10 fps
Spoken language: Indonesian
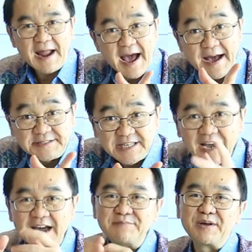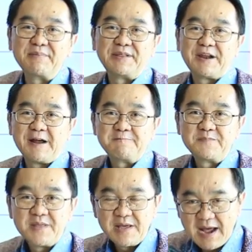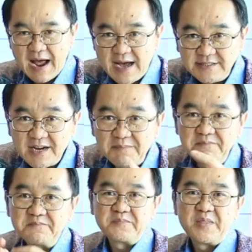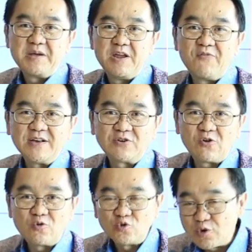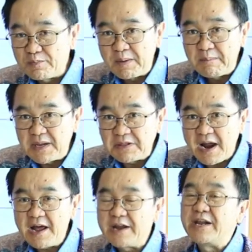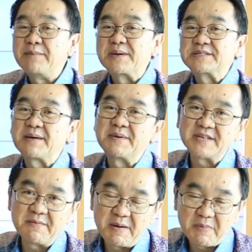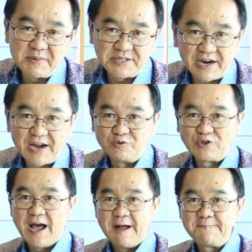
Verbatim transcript: ajakan bermitra. Ajak investor untuk bermitra dan bersama-sama membesarkan usaha.